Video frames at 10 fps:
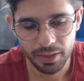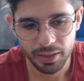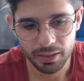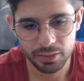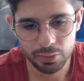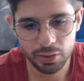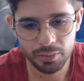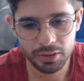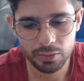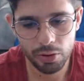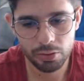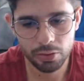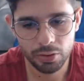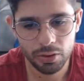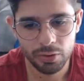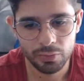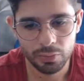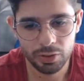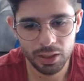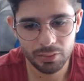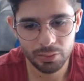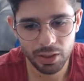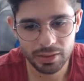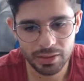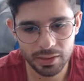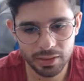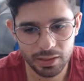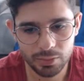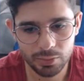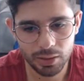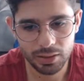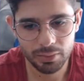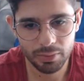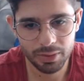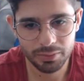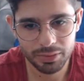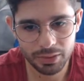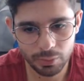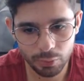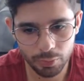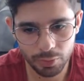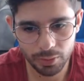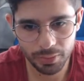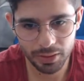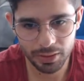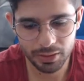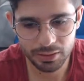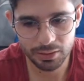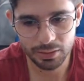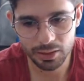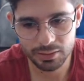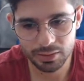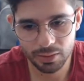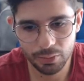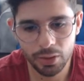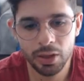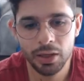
Aslında dün amacı 4'ü full game olarak size hikaye sunmaktı ama benim sesim robota bağladığı için aslında bu